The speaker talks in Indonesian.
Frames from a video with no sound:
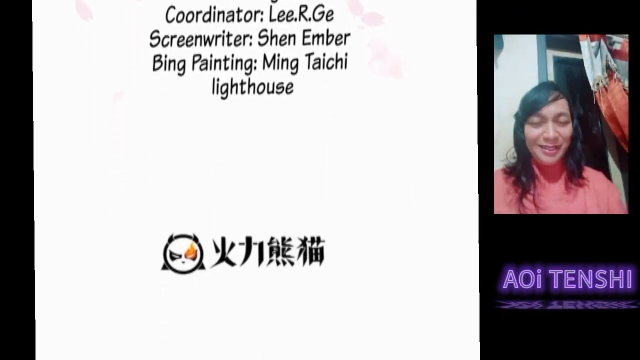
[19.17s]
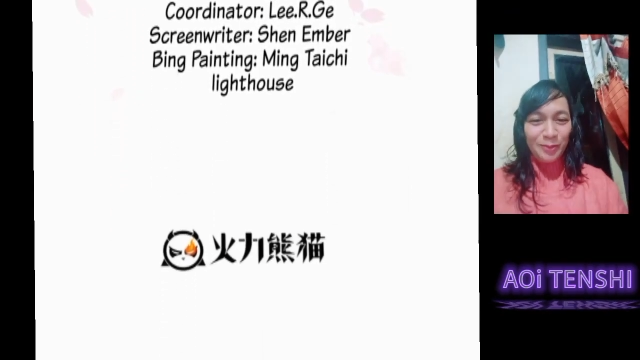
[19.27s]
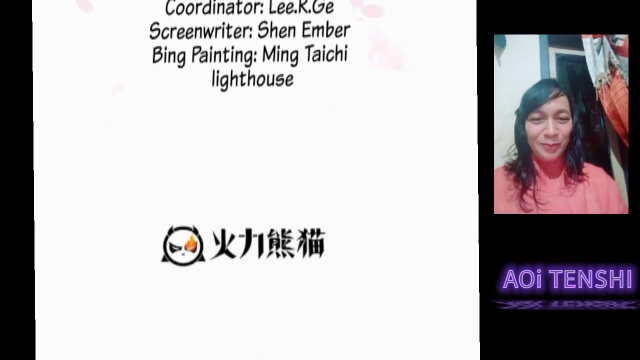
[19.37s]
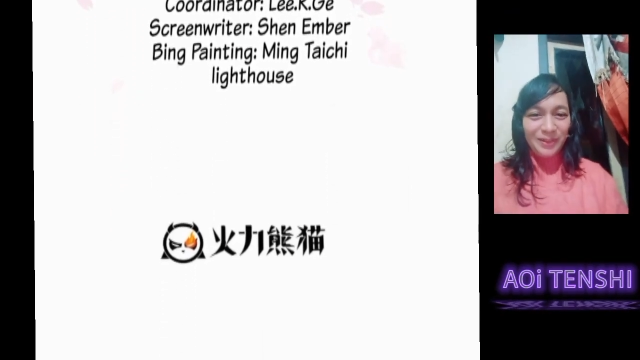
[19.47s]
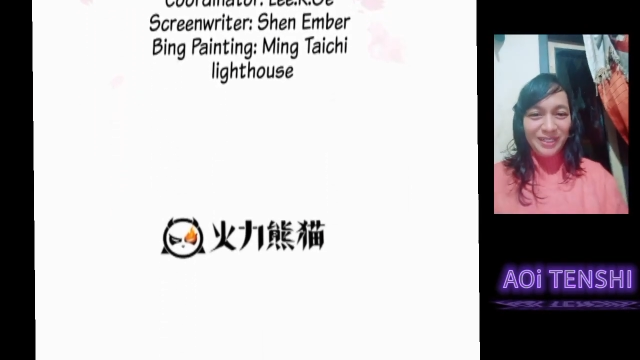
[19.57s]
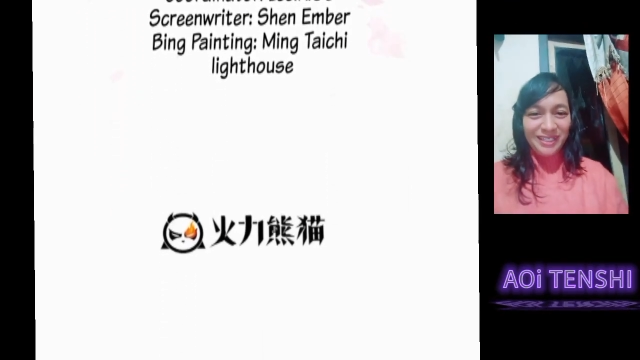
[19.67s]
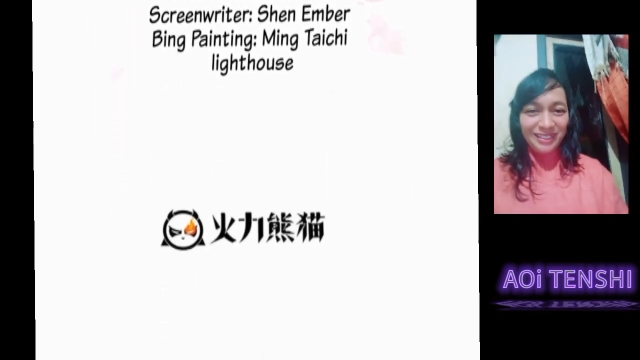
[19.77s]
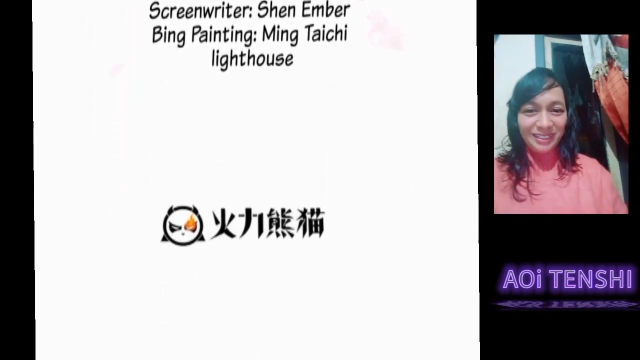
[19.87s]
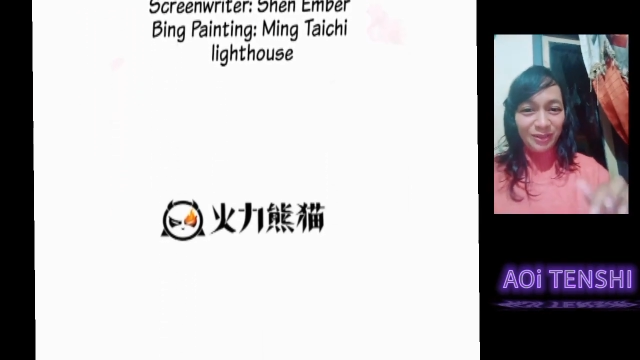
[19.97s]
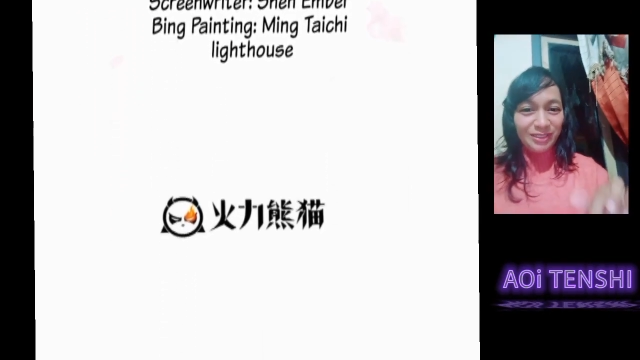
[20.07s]
Jangan lupa di
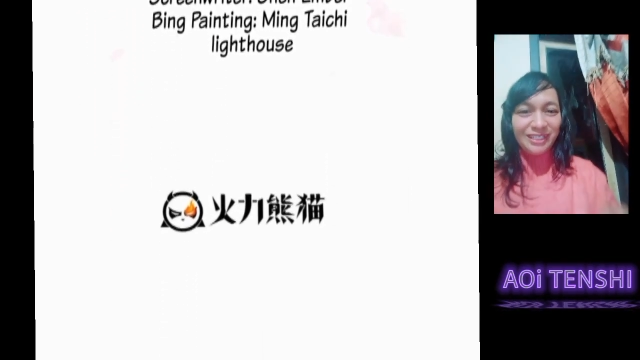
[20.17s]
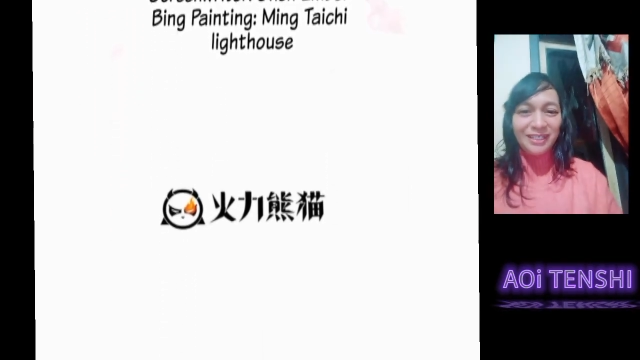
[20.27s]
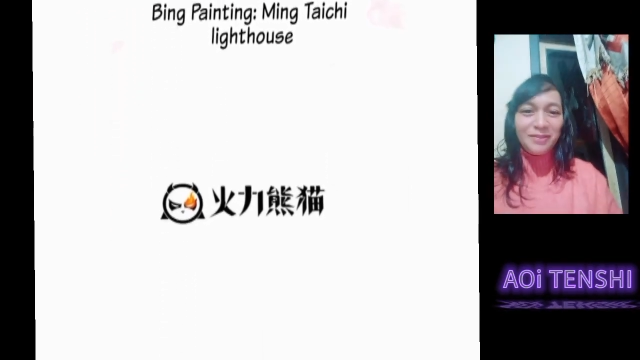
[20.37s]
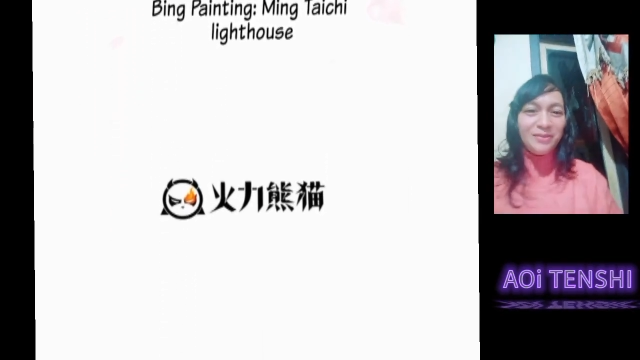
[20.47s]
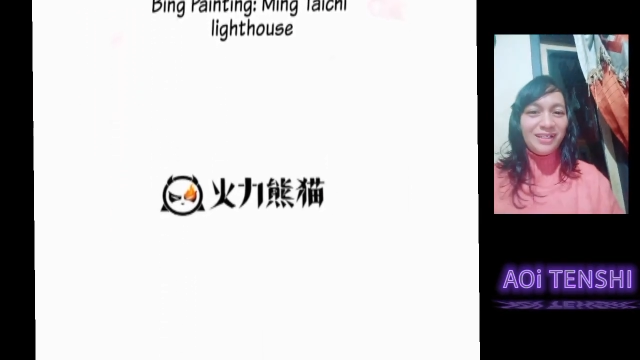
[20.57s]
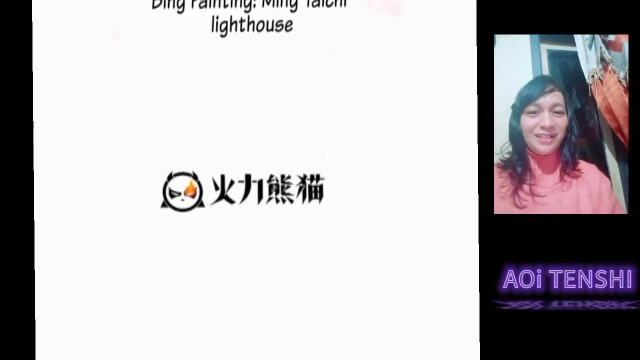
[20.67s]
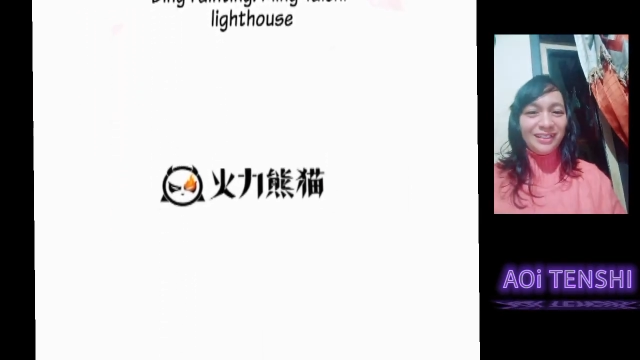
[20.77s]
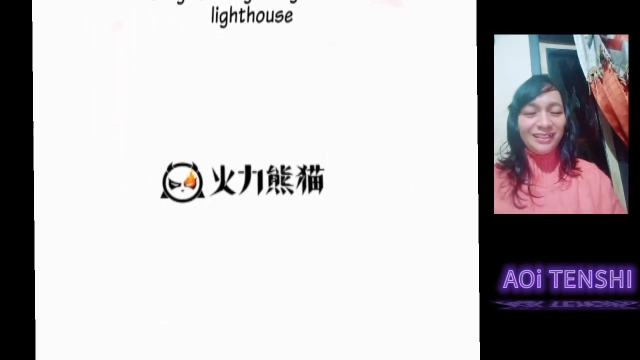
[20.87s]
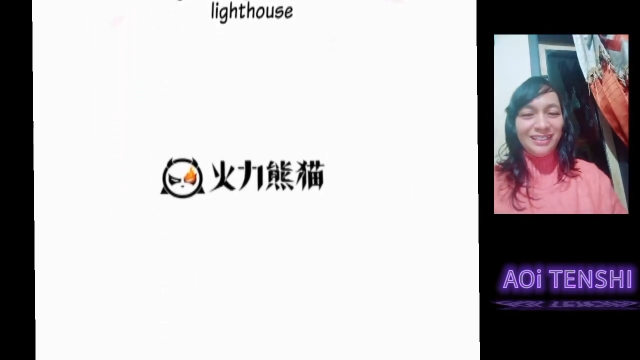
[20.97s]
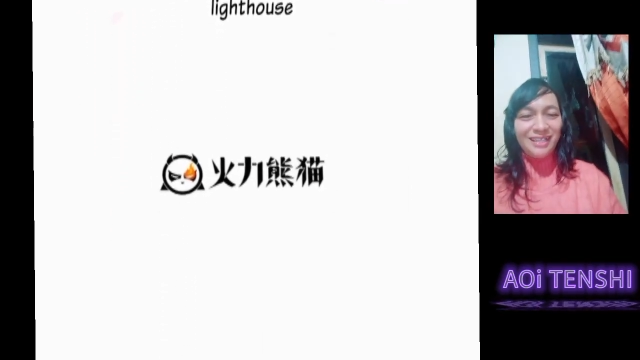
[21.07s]
klik loncengnya biar
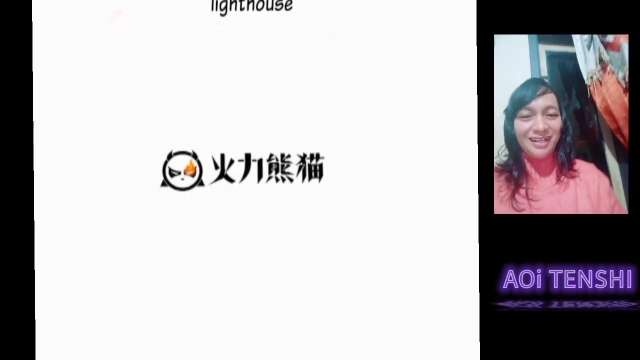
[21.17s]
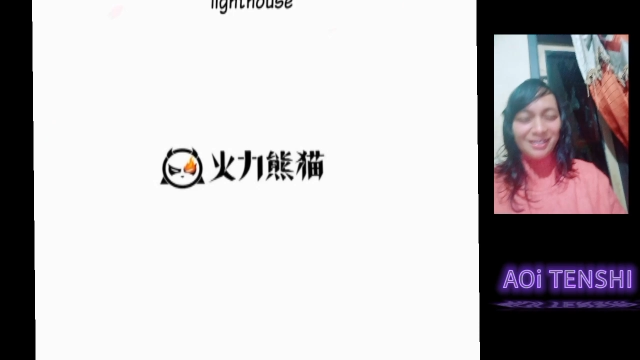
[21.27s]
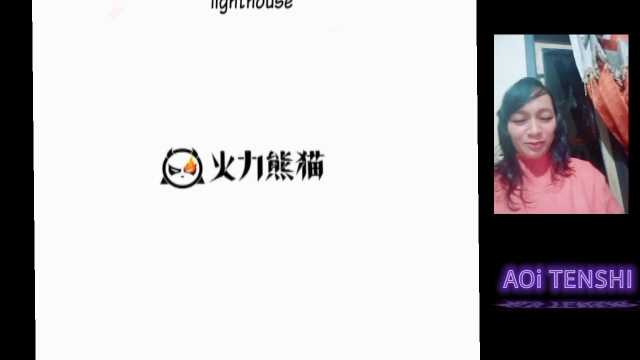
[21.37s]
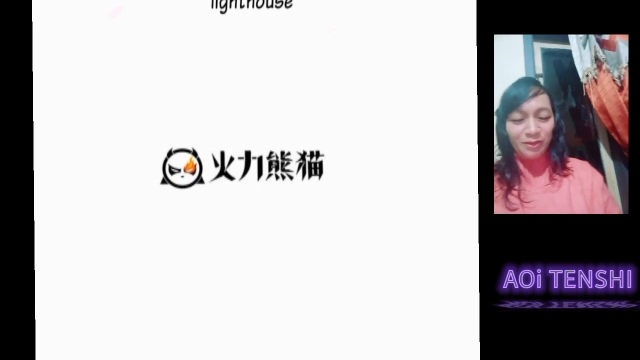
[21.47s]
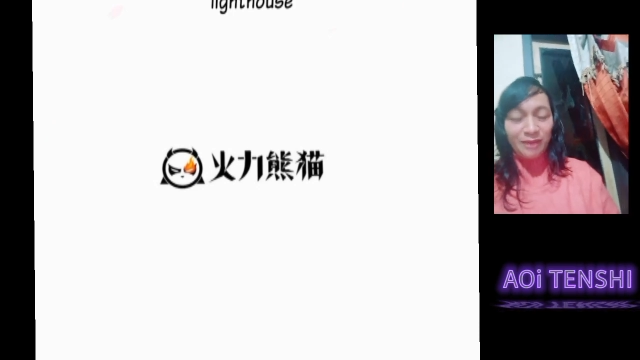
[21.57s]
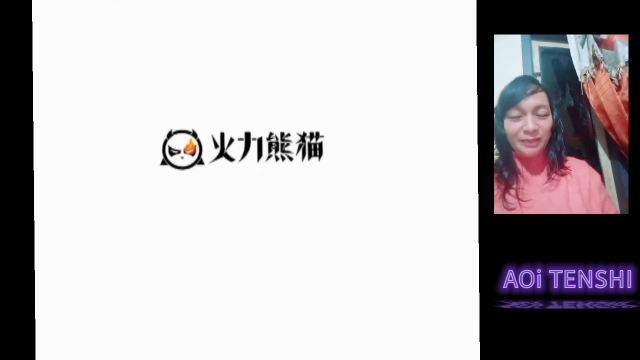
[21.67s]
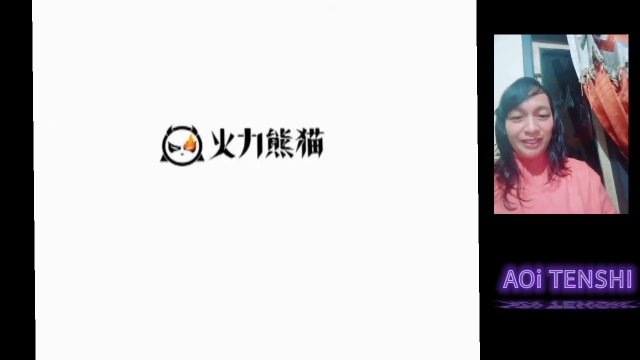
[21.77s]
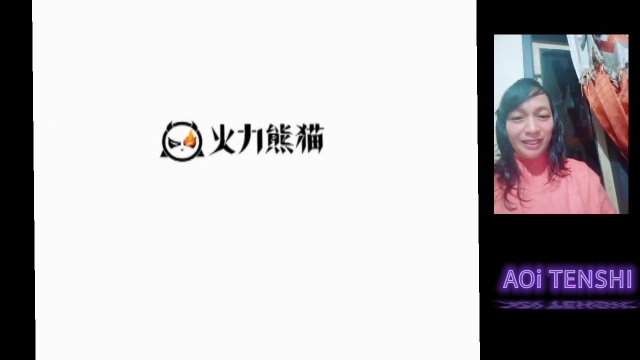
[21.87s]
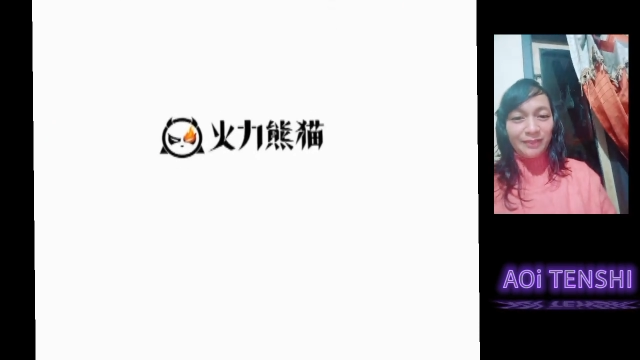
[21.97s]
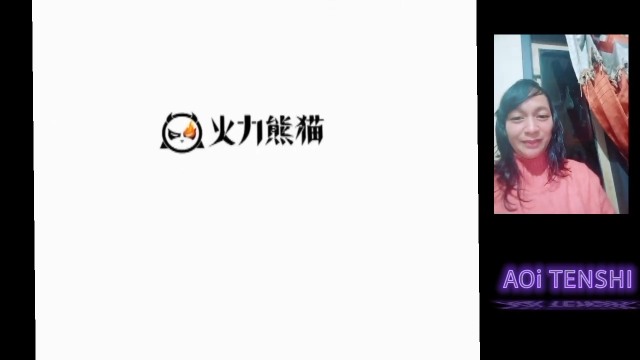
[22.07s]
gak ketinggalan semua
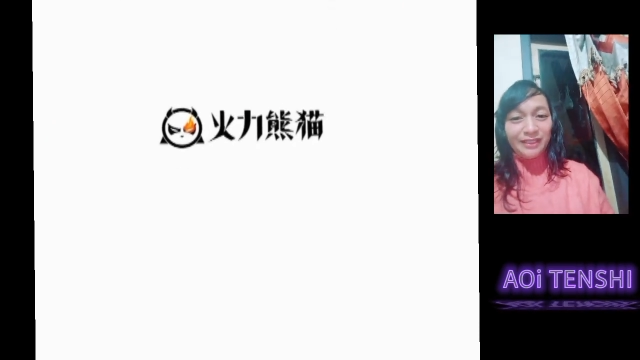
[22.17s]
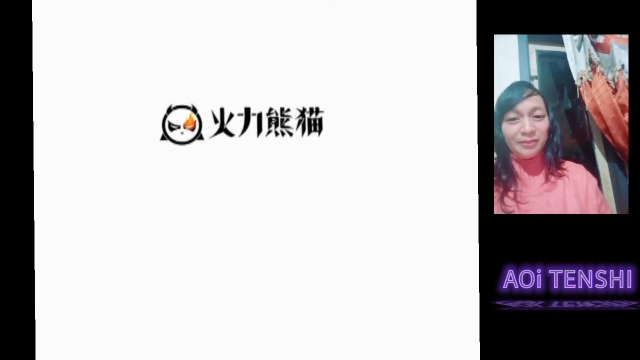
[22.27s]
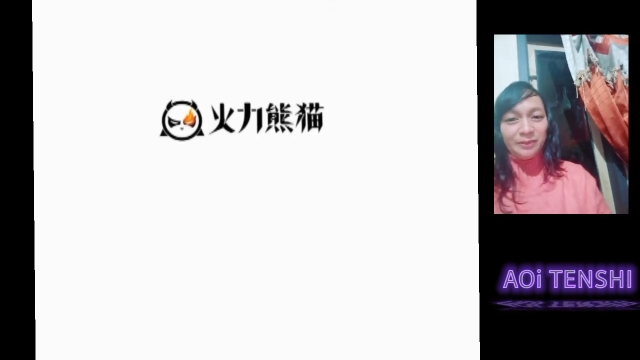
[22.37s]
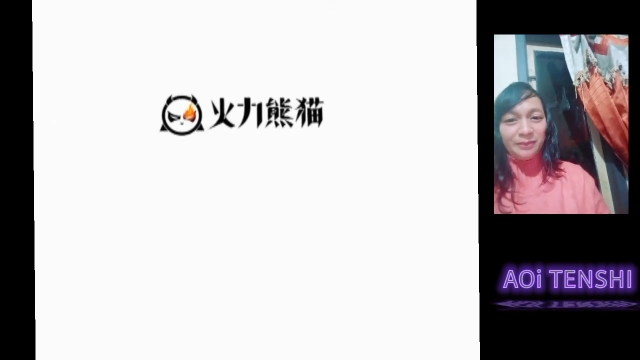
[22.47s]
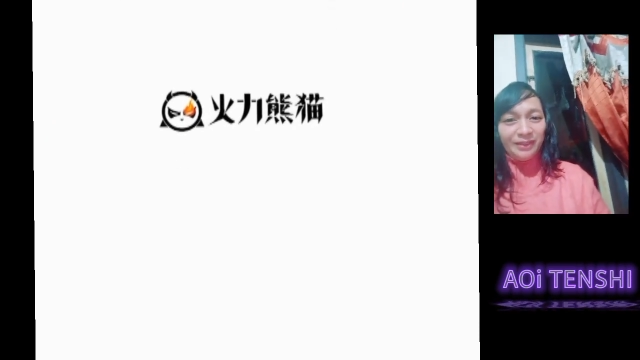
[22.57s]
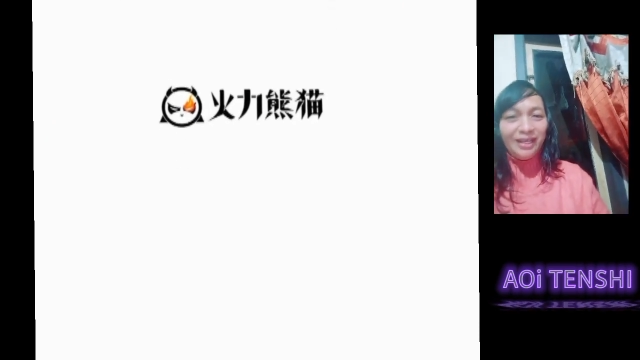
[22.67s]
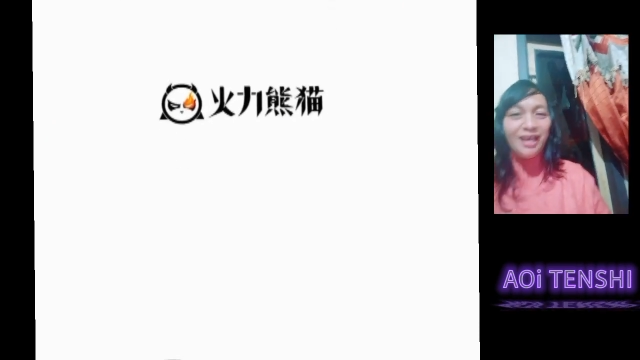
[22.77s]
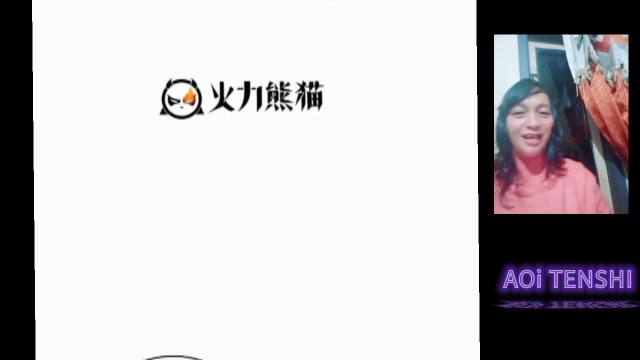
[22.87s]
updatean-updatean Mimin.